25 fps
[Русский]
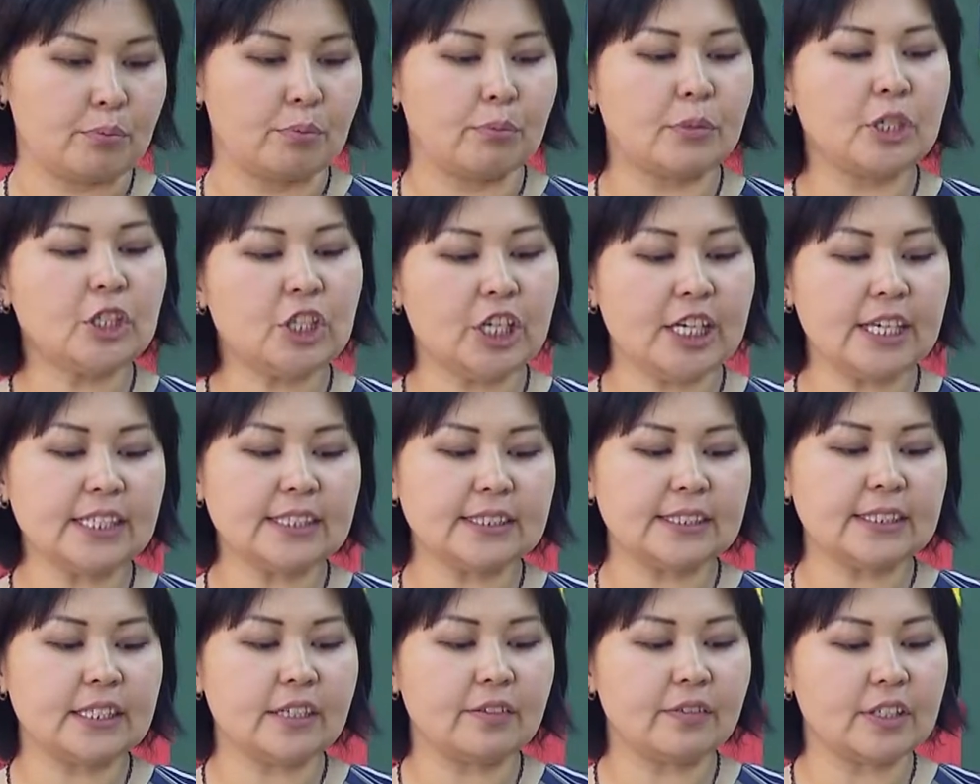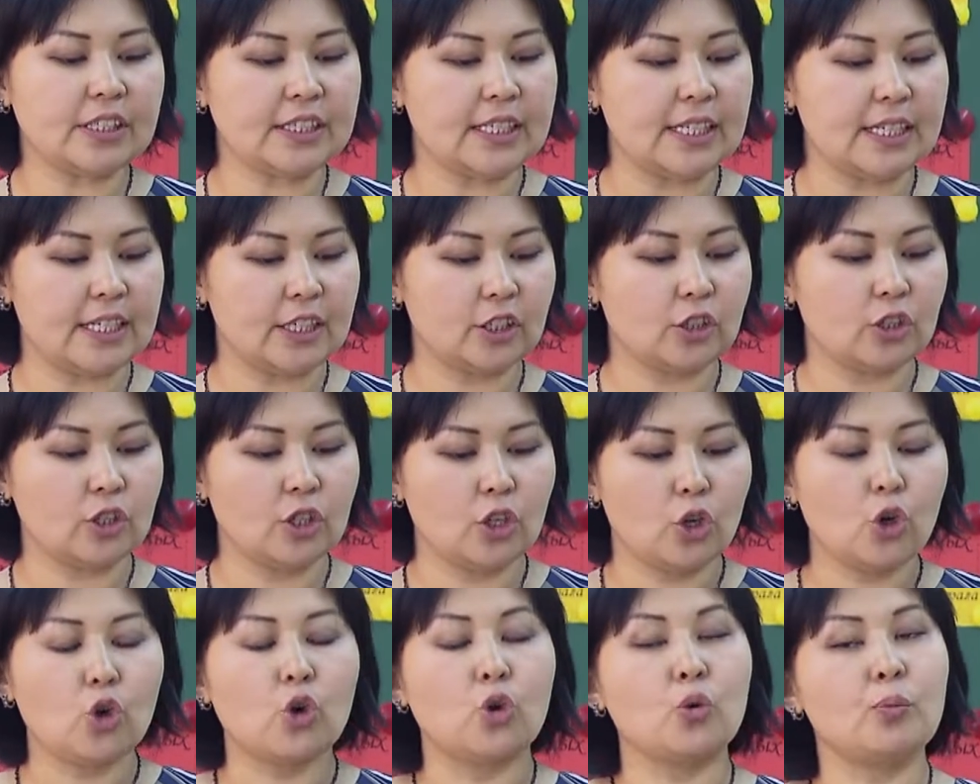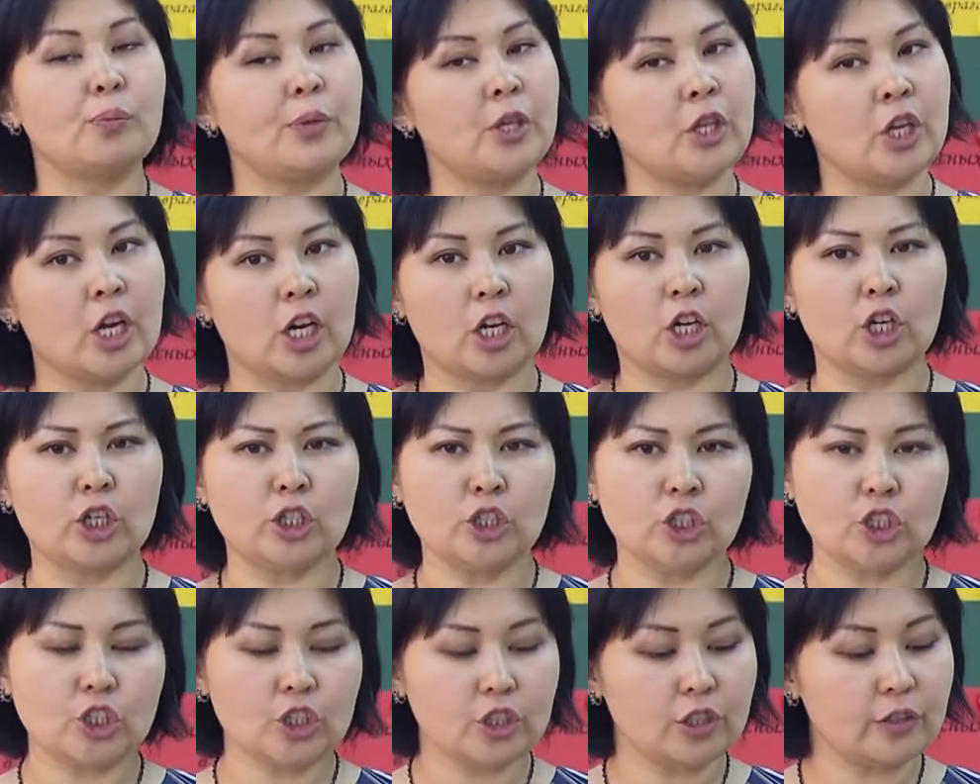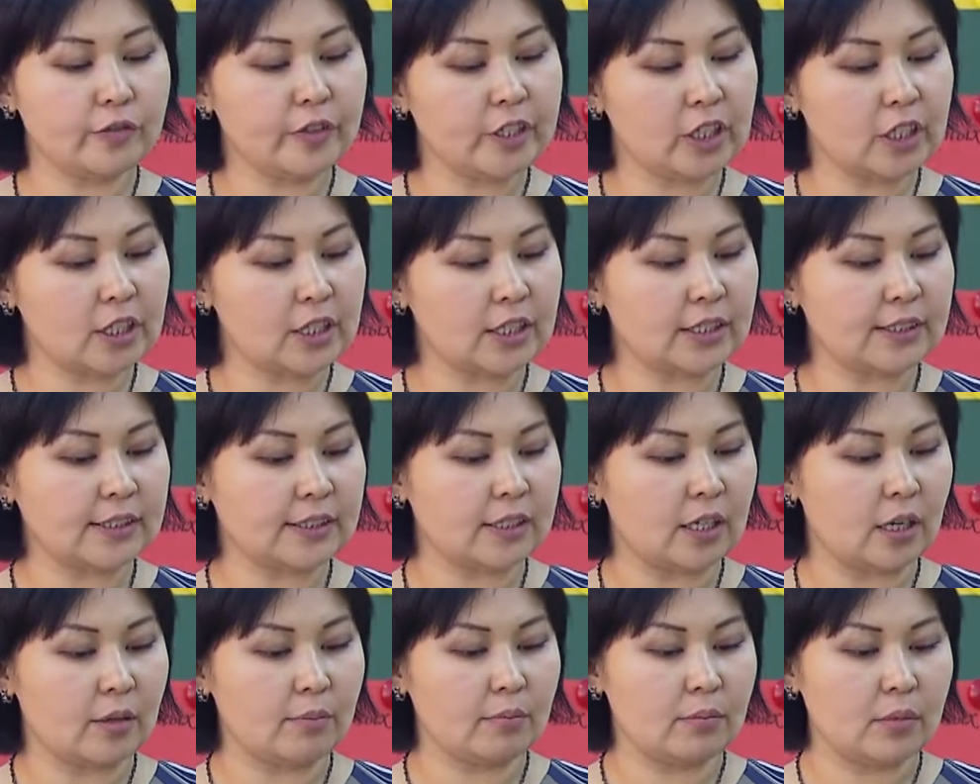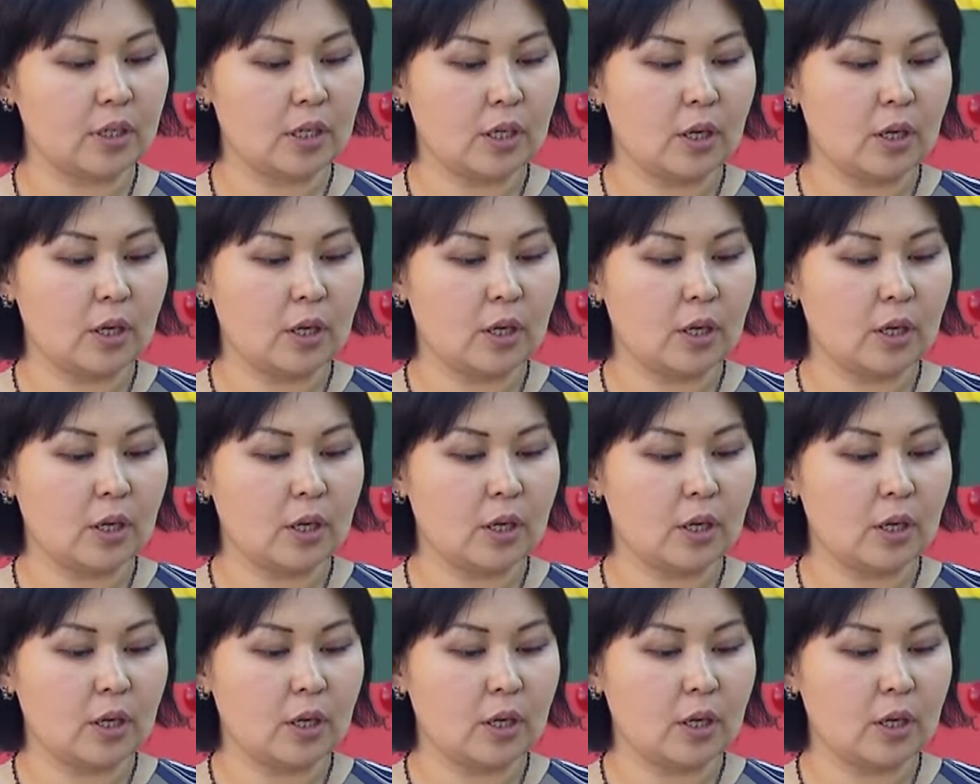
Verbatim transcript: Мне 9 лет. У меня коричневые глаза.